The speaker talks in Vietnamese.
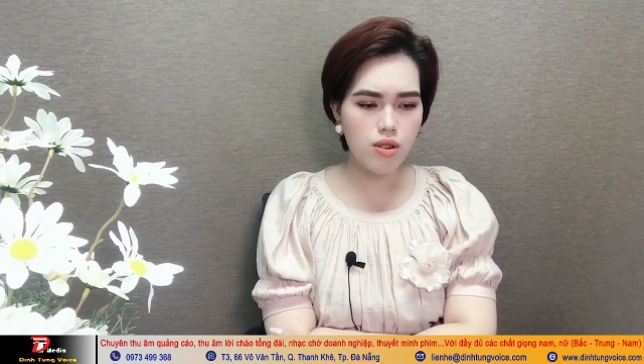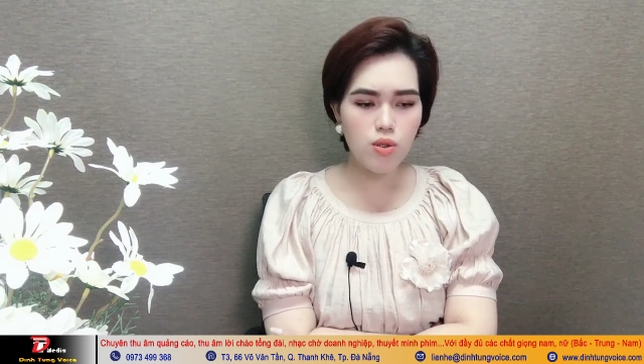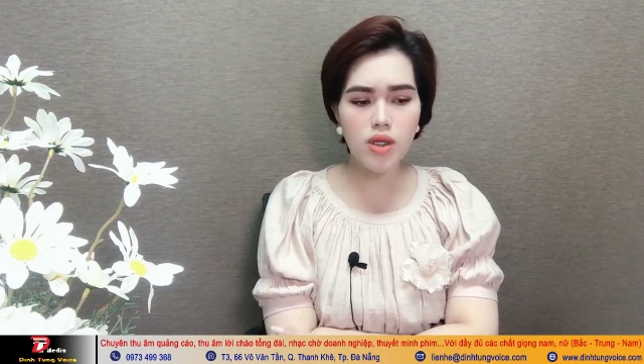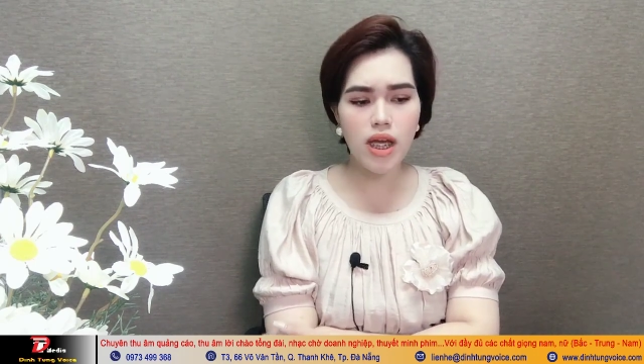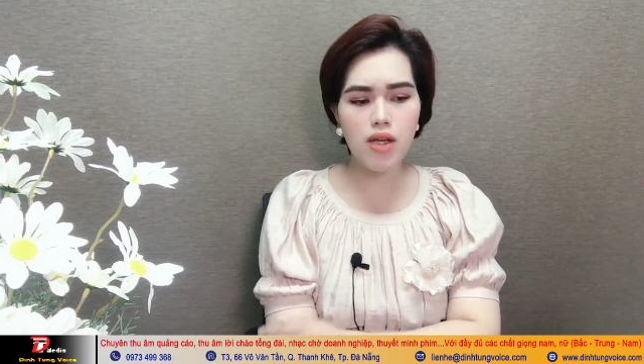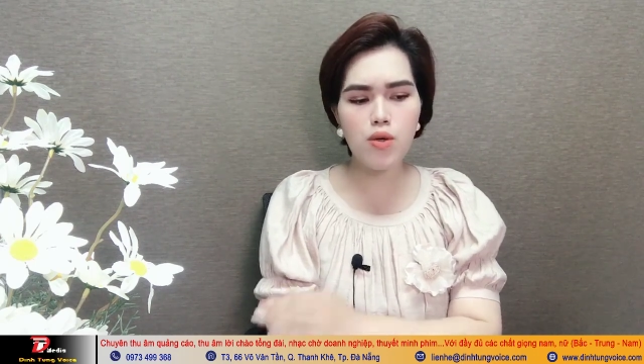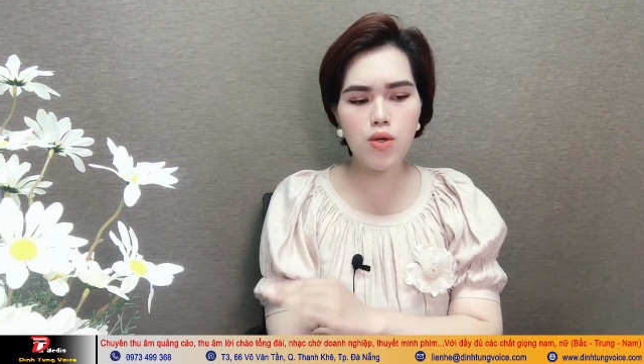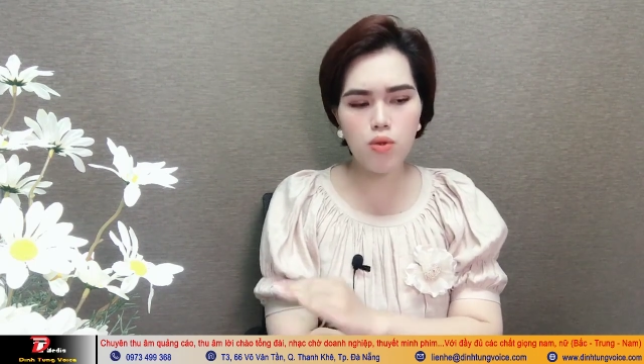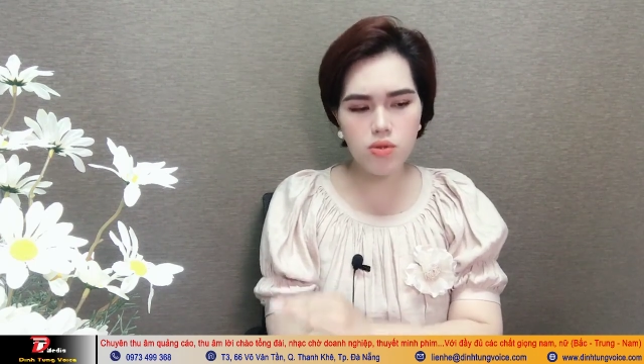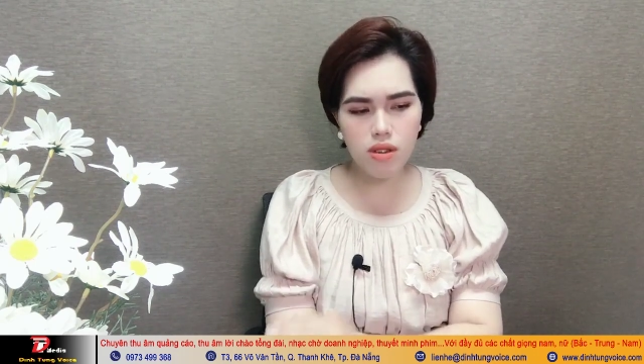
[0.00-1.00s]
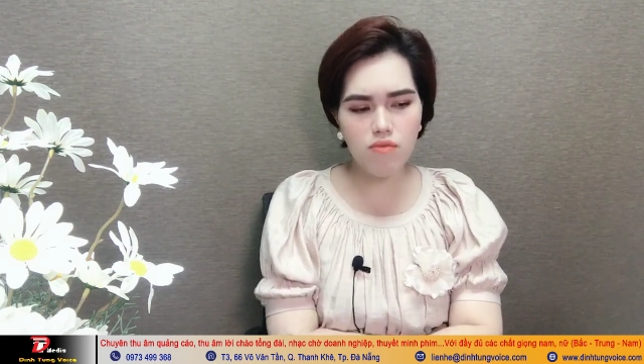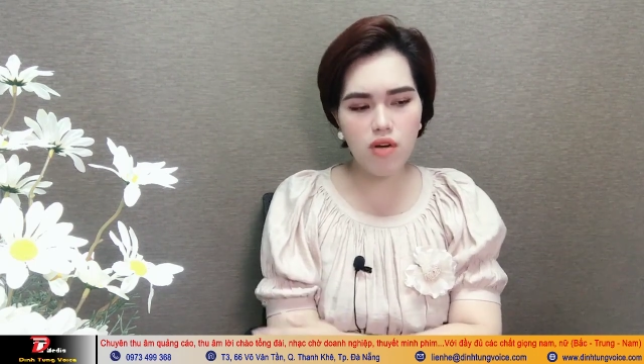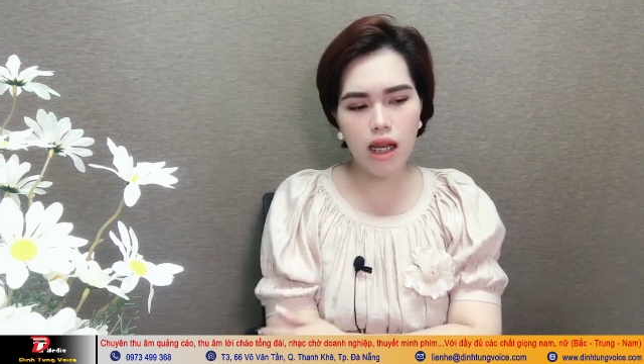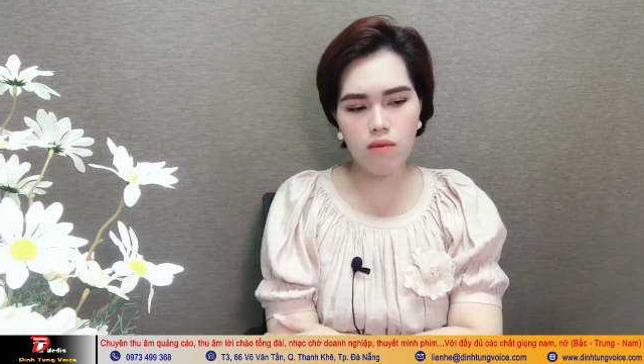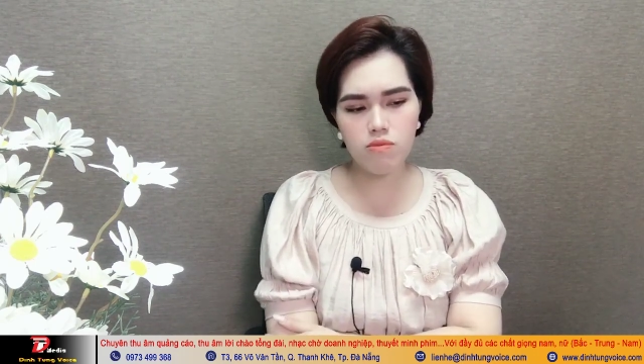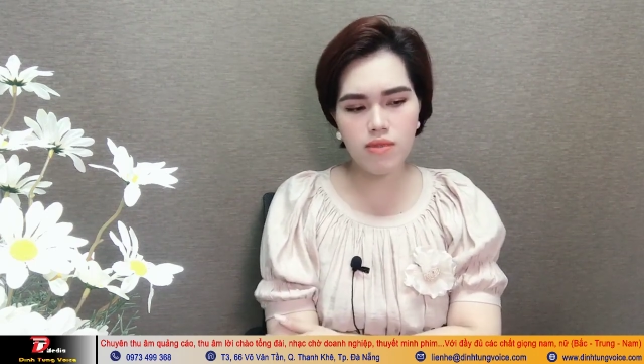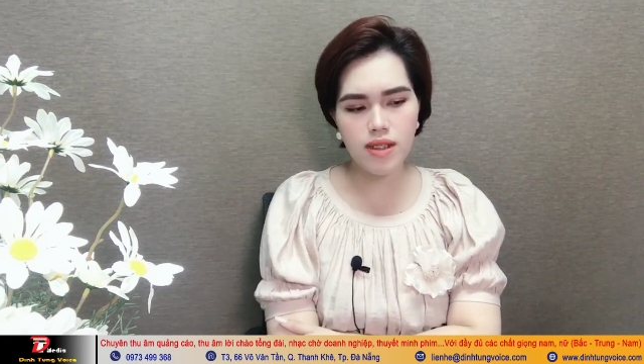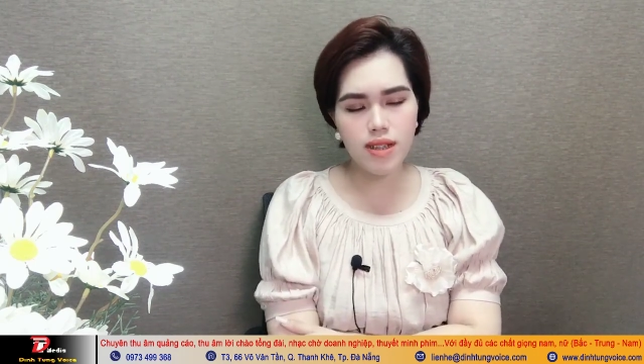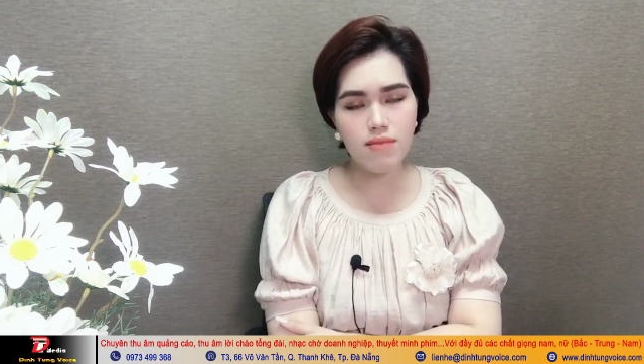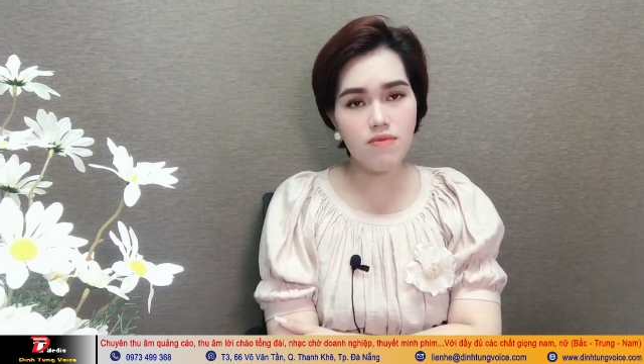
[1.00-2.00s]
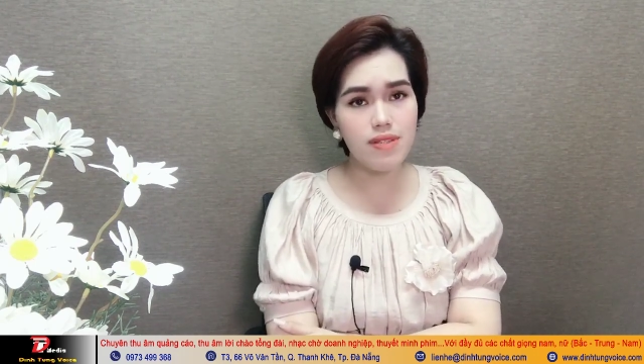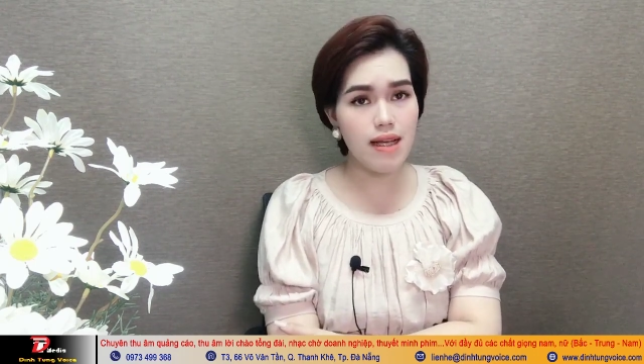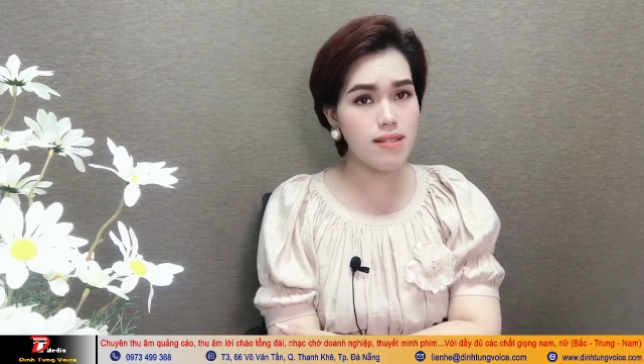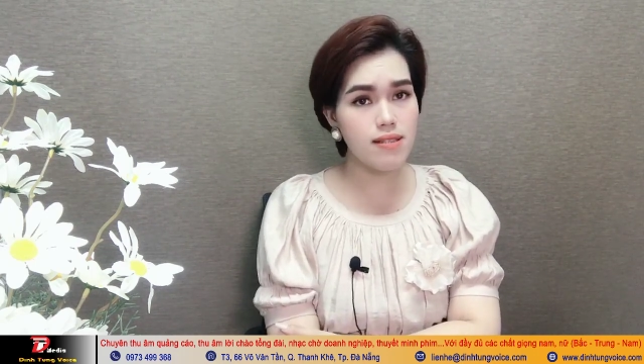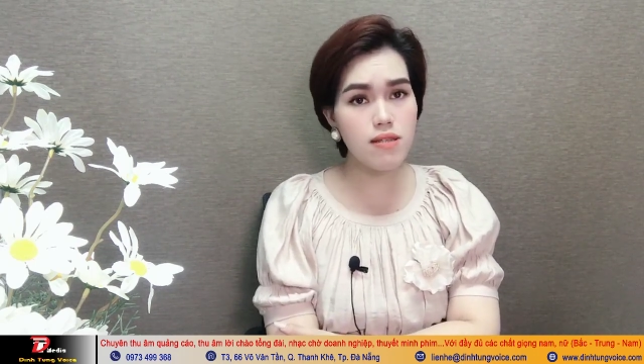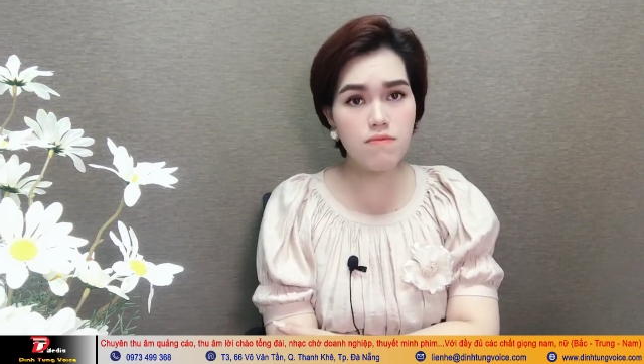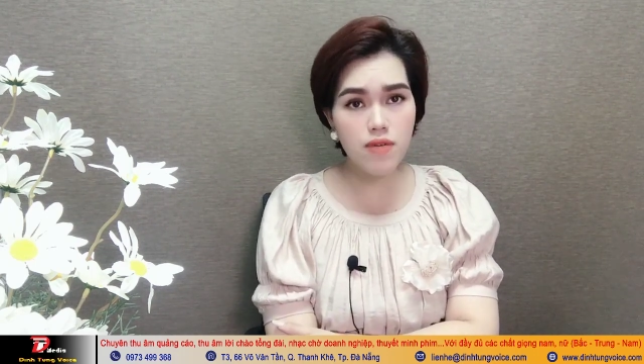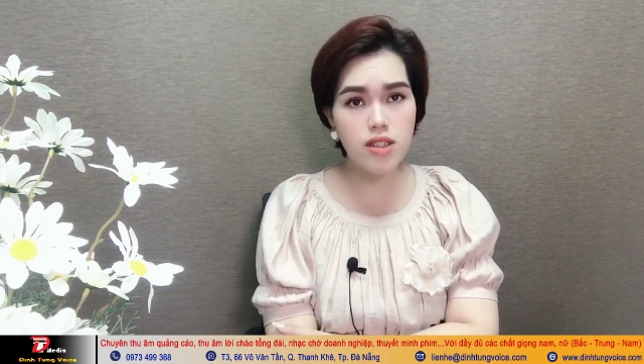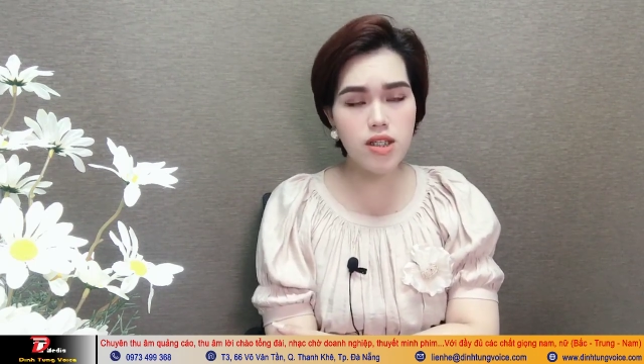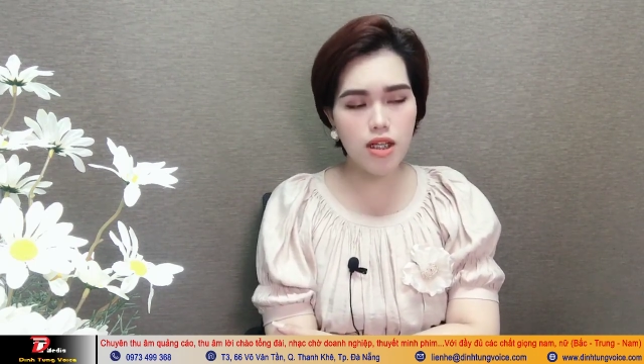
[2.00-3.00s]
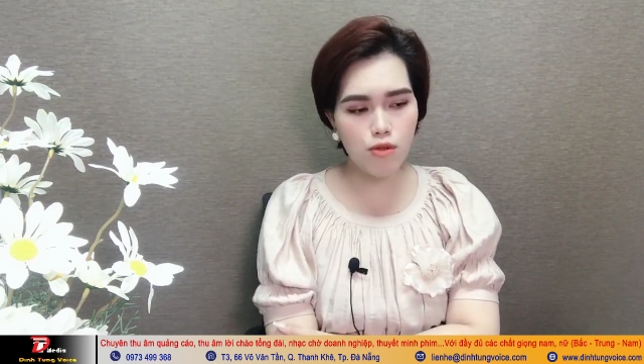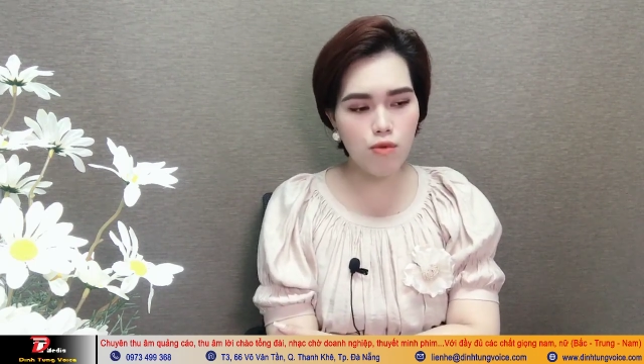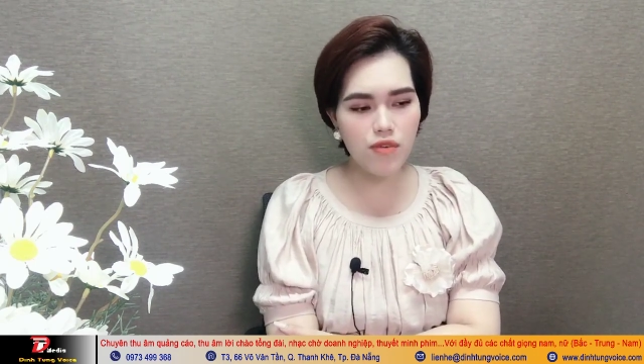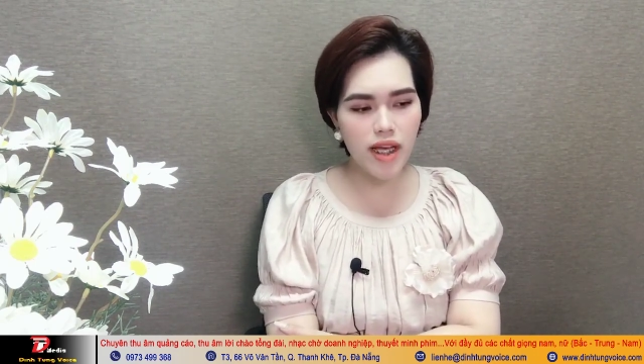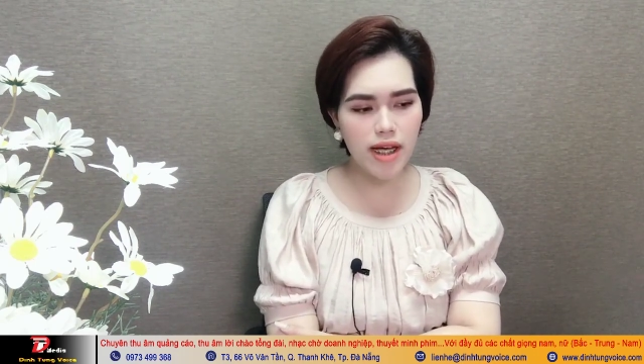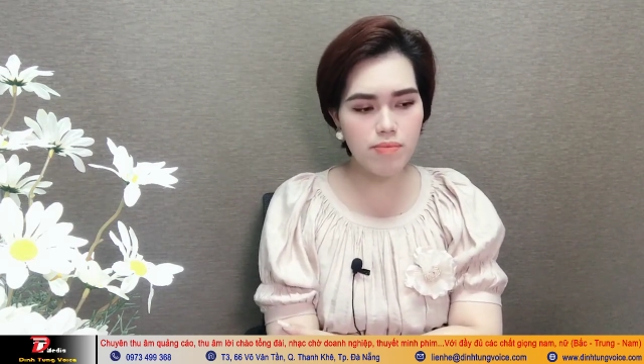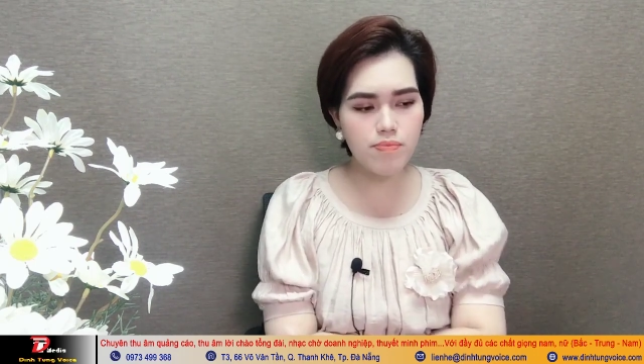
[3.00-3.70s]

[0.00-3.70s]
Tôi nén nỗi khổ tâm vào lòng và ra sức phân trần cùng với anh.